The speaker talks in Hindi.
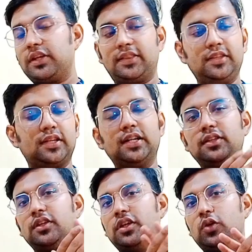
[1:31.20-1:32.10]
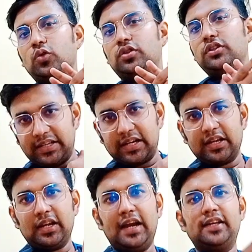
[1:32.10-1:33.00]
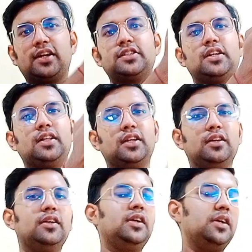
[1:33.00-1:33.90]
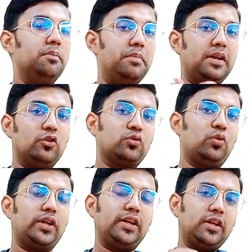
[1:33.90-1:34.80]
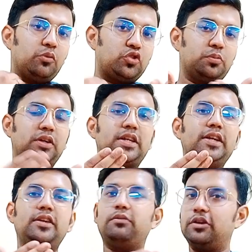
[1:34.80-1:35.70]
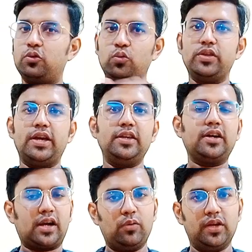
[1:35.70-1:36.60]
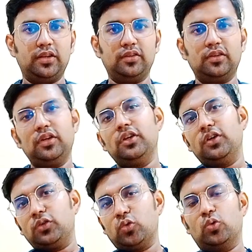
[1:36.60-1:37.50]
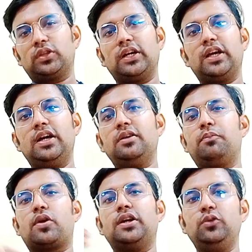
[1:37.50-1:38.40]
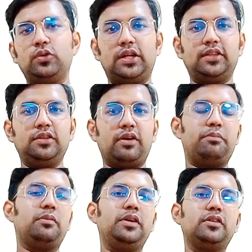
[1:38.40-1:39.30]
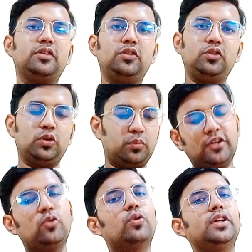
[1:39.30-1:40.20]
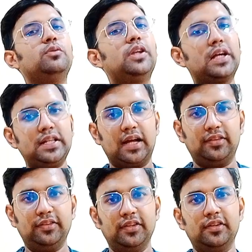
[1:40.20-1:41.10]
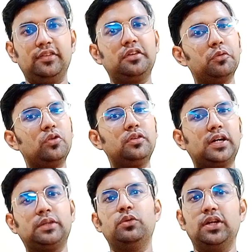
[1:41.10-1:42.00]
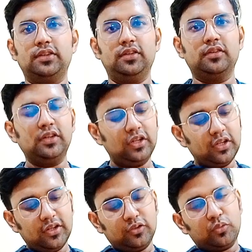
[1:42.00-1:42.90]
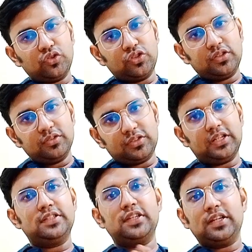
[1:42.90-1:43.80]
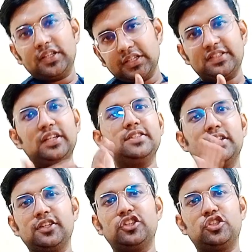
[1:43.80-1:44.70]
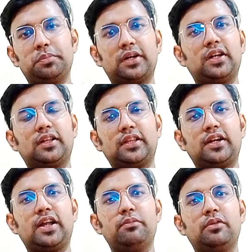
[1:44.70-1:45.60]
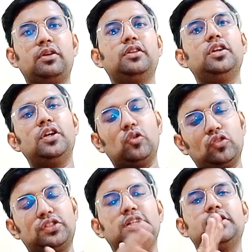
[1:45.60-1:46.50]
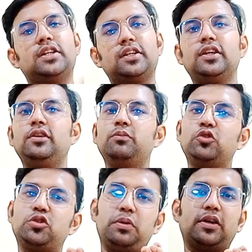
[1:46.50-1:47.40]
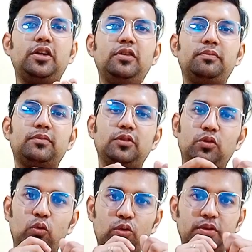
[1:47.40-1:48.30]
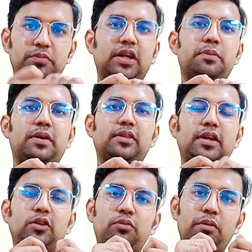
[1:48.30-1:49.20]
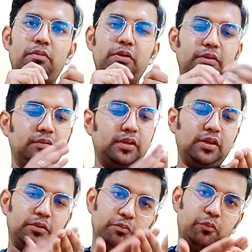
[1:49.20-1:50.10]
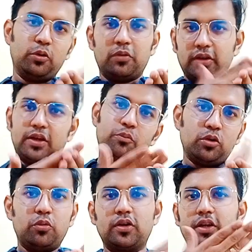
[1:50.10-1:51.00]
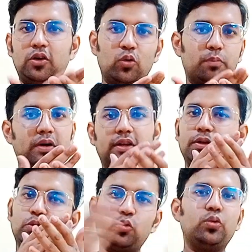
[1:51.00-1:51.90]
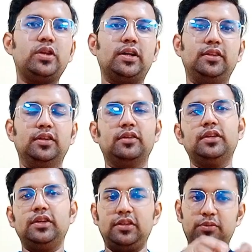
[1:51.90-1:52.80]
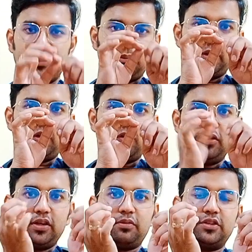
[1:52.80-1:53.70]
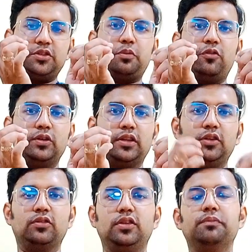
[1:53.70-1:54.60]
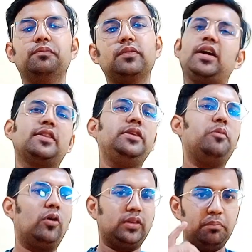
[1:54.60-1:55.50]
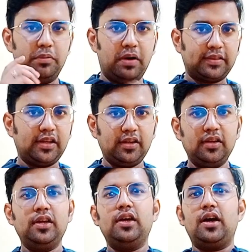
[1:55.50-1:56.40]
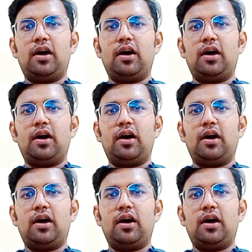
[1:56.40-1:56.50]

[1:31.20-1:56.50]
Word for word: और साथ ही साथ स्लाइड करके ग्लाइड करके चलाता है बिना उस कोटिंग के वो चिपक जाएगी रबर टूट जाएगी खराब हो जाएगी तो होता क्या है जब पुरानी हो जाती है वाइपर ब्लेड्स ग्रेफाइट की कोटिंग निकल जाती धीरे धीरे बिल्कुल ख़त्म हो जाती है तो वो चल चल के चल चल के चिपकने लगता है एक टाइम के बाद और चल चल के वो चिपक के लोड जब ज़्यादा पड़ता है तो वाइपर ब्लेड मुड़ मुड़ के मुड़ मुड़ के लोड पड़ के वो टूट जाती है इस वजह से आपने देखा होगा कि रबर चिप ऑफ हो जाती है उसकी मैंने कर दी बहुत लंबी बात है